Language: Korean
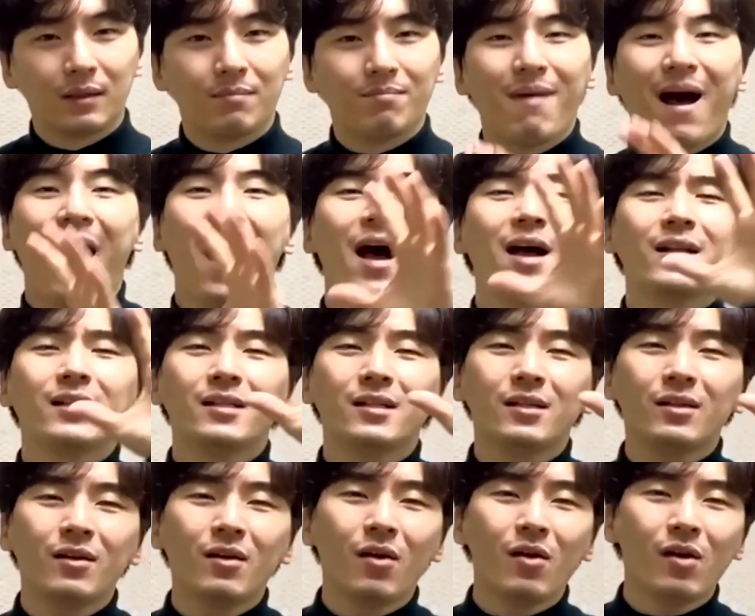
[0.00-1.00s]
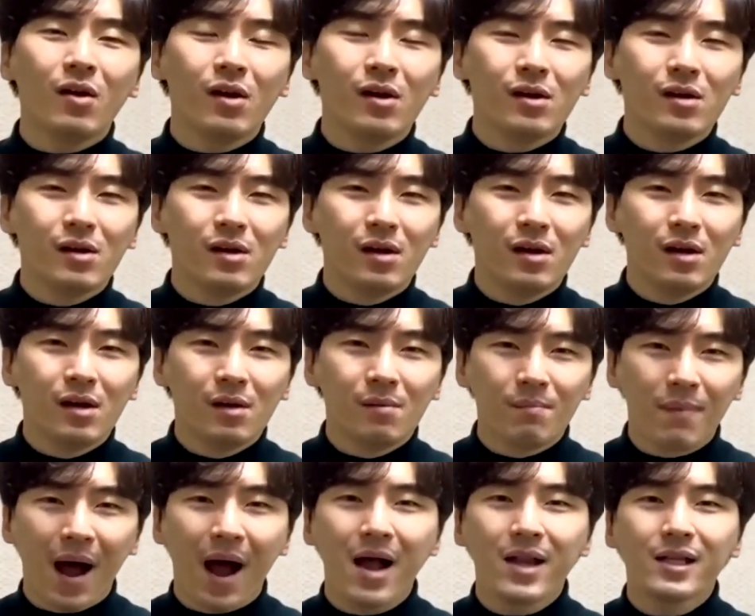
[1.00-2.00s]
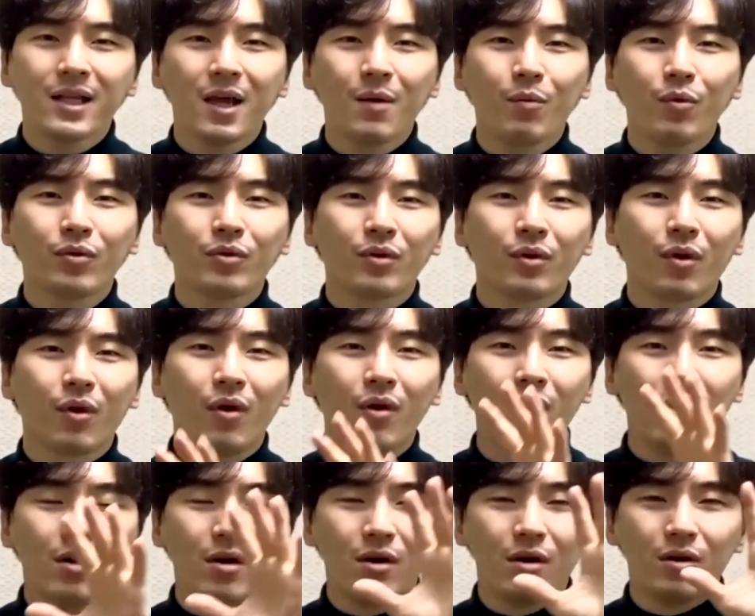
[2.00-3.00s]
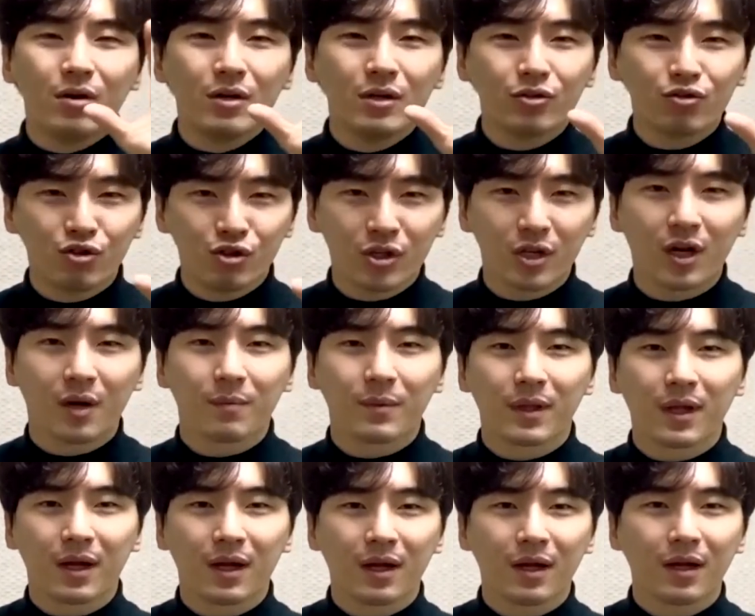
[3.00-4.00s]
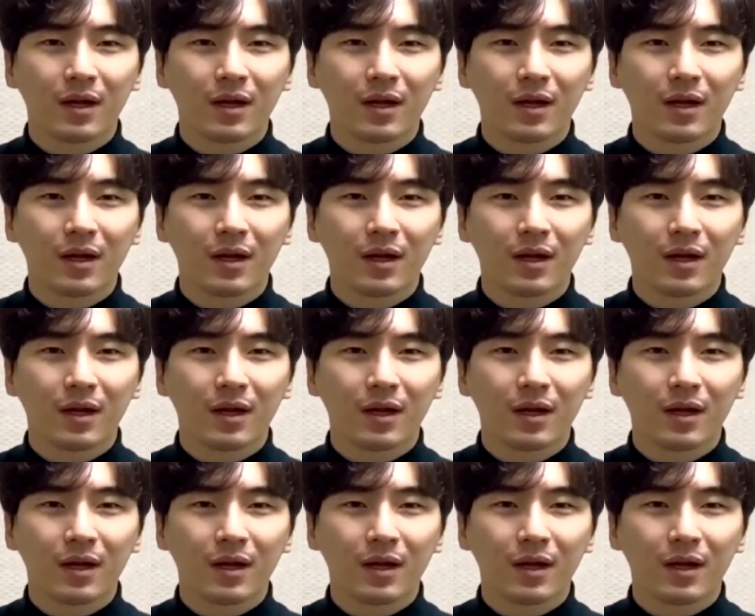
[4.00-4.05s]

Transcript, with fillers: 많은 걸 많이 해보는 걸 추천합니다.